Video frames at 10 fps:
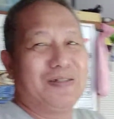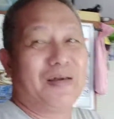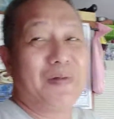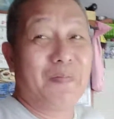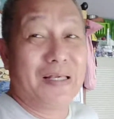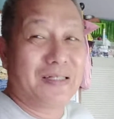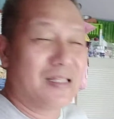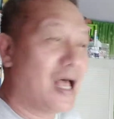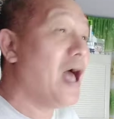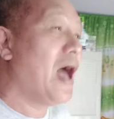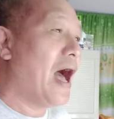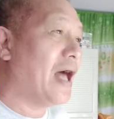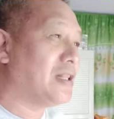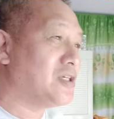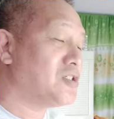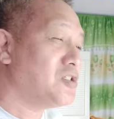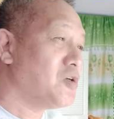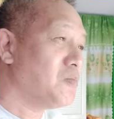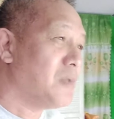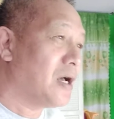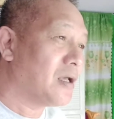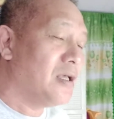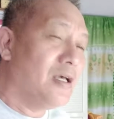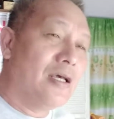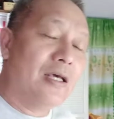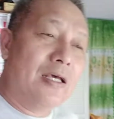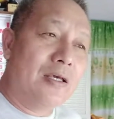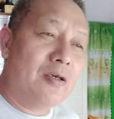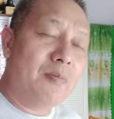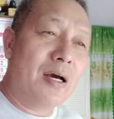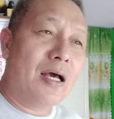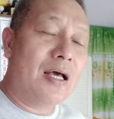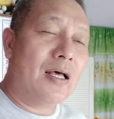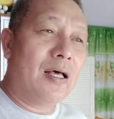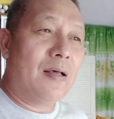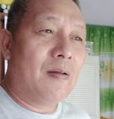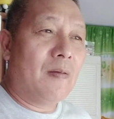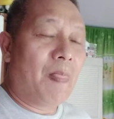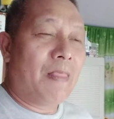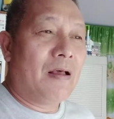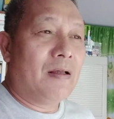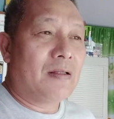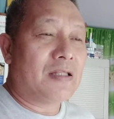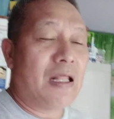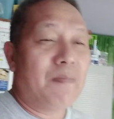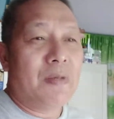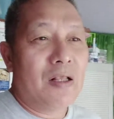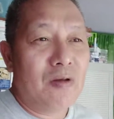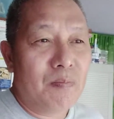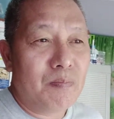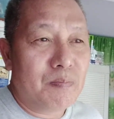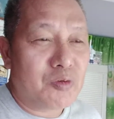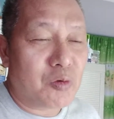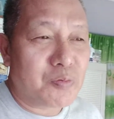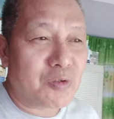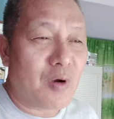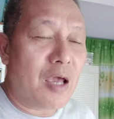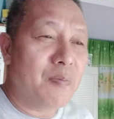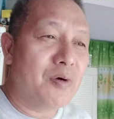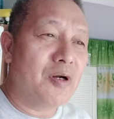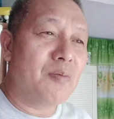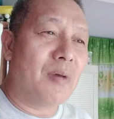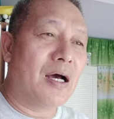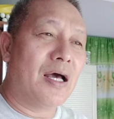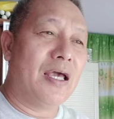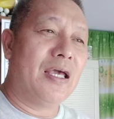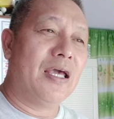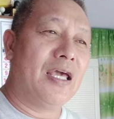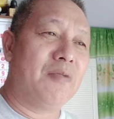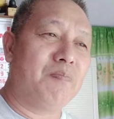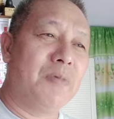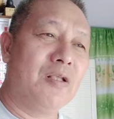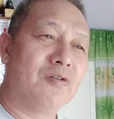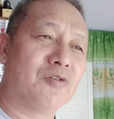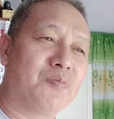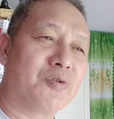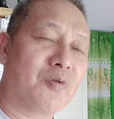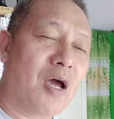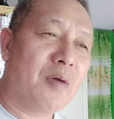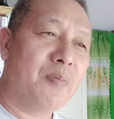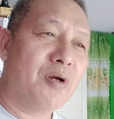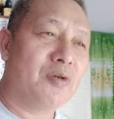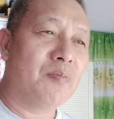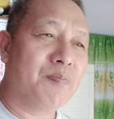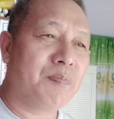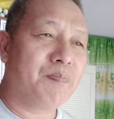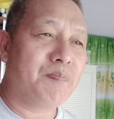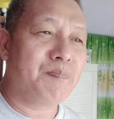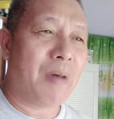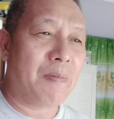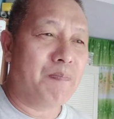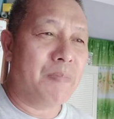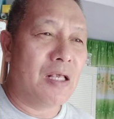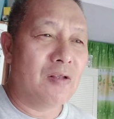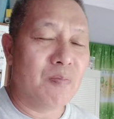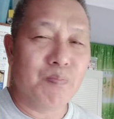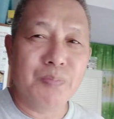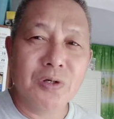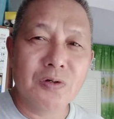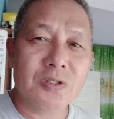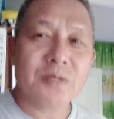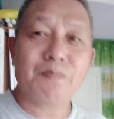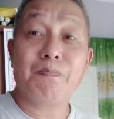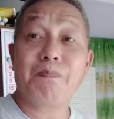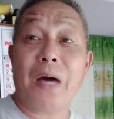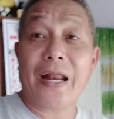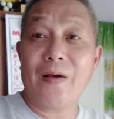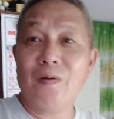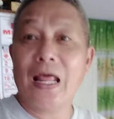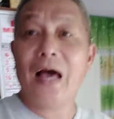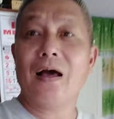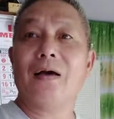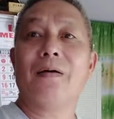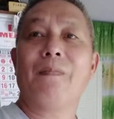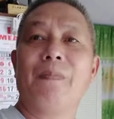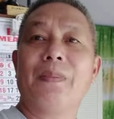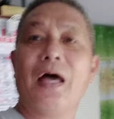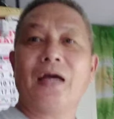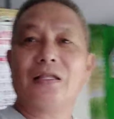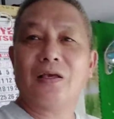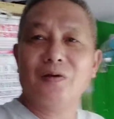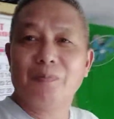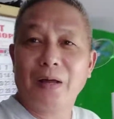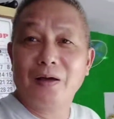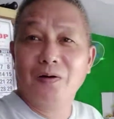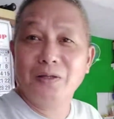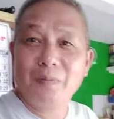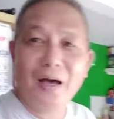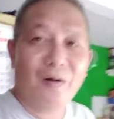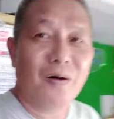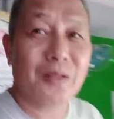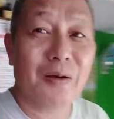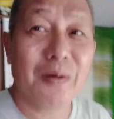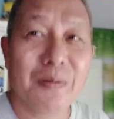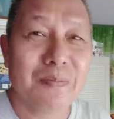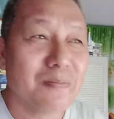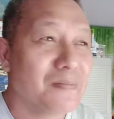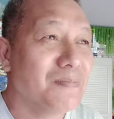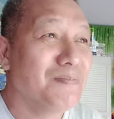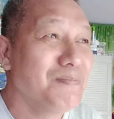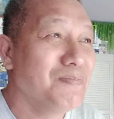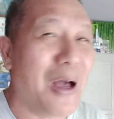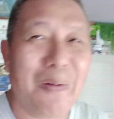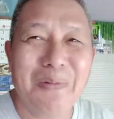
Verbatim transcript: Sabi ni Vice Ganda, addiction vlog. Yung mga 10 million subscriber, mga 8 million subscriber, yung 5 million views, Pareho lang. Nakita nyo, pareho, di ba? O, yung, nak.